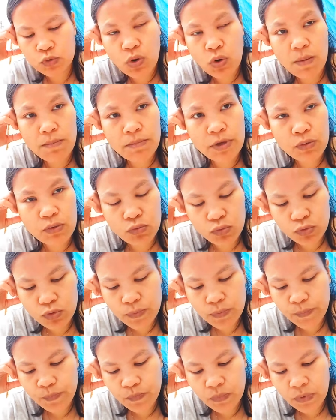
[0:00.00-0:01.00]

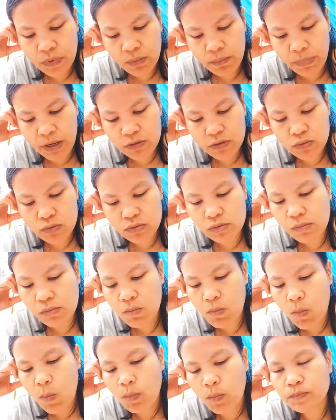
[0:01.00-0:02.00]
suamiku Pak Su
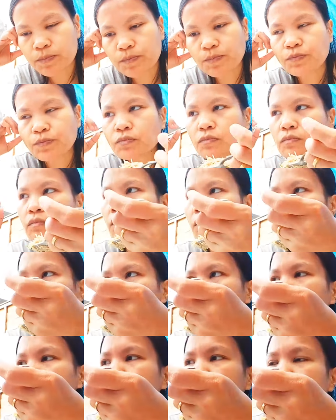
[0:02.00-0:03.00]

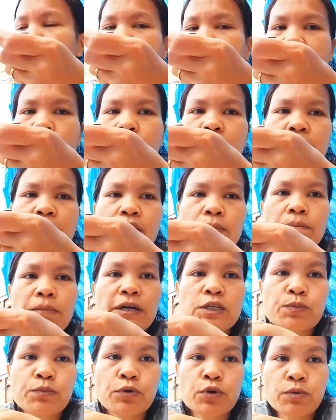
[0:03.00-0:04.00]
buat Adam ini
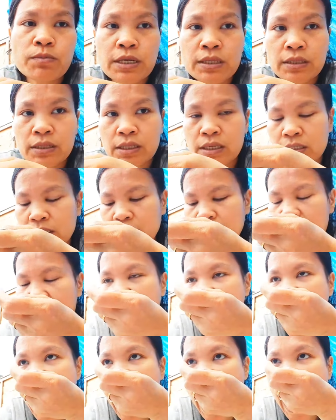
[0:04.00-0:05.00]
paspor British